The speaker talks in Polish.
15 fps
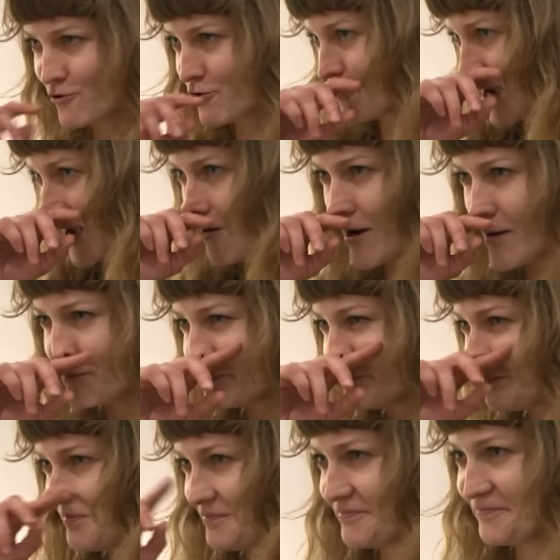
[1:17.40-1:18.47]
Szukałam
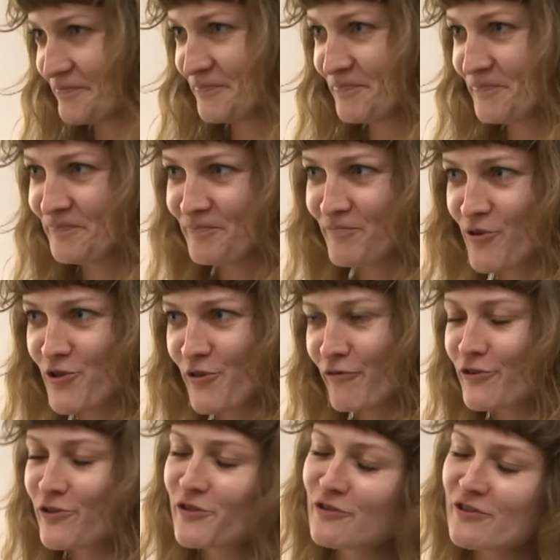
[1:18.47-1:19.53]
mm,
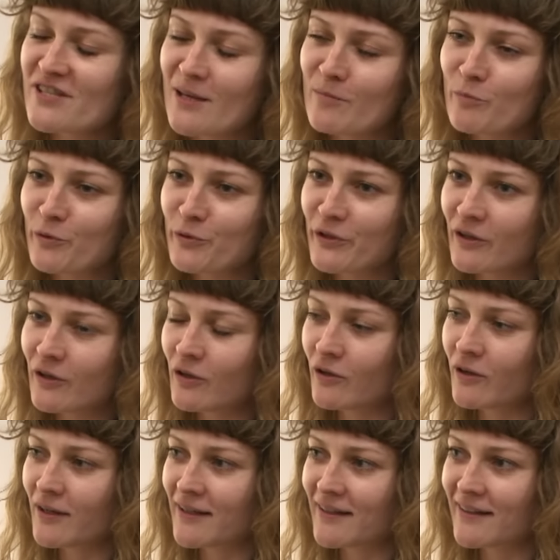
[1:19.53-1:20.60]
możliwości dostępu
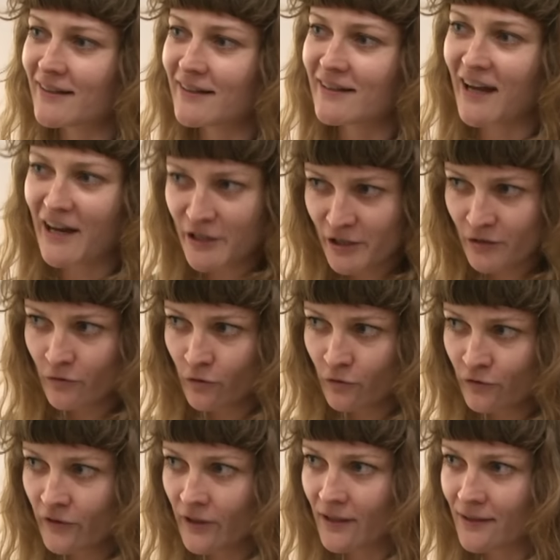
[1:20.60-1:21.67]
do e, archiwów.
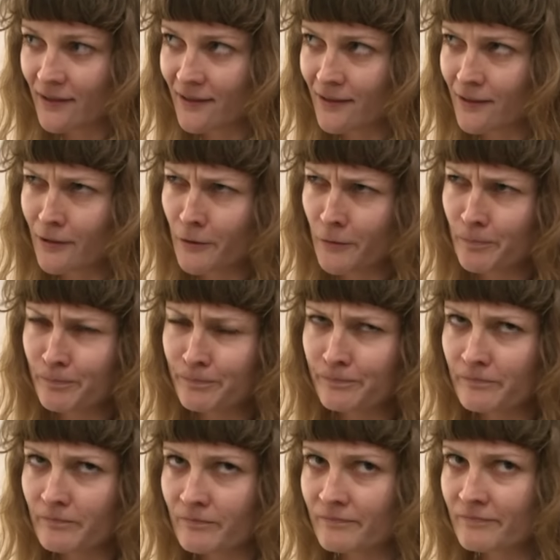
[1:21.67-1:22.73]
E,
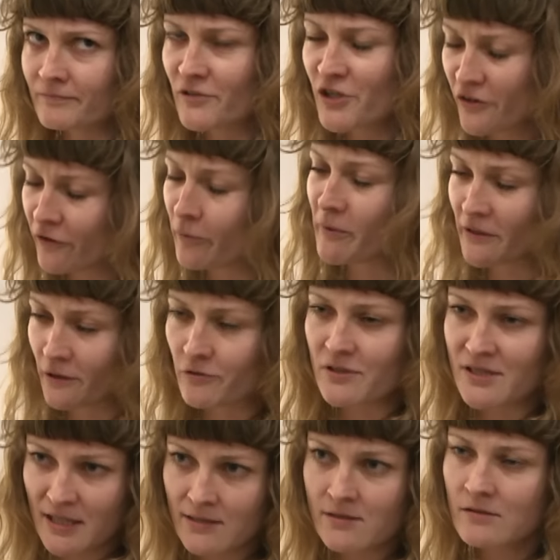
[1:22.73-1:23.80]
szefa
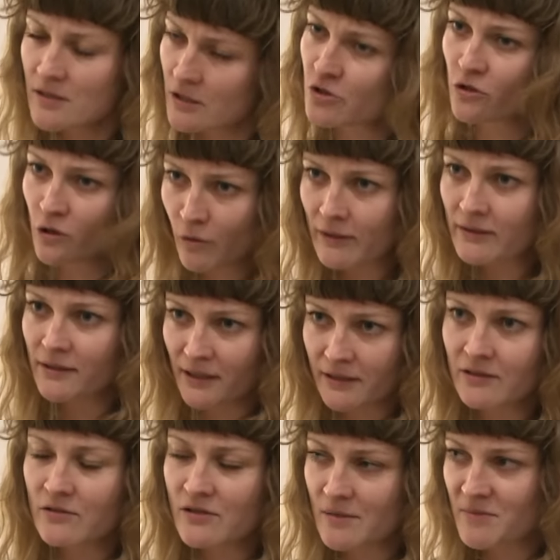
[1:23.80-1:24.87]
meteostacji. To znaczy dokładnie taki
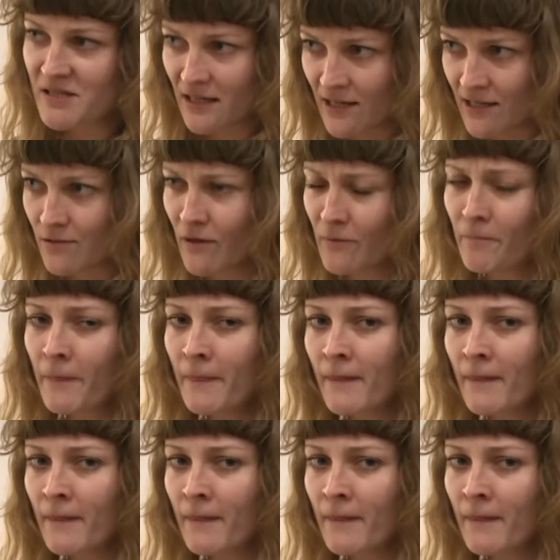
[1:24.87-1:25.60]
dostęp znalazłam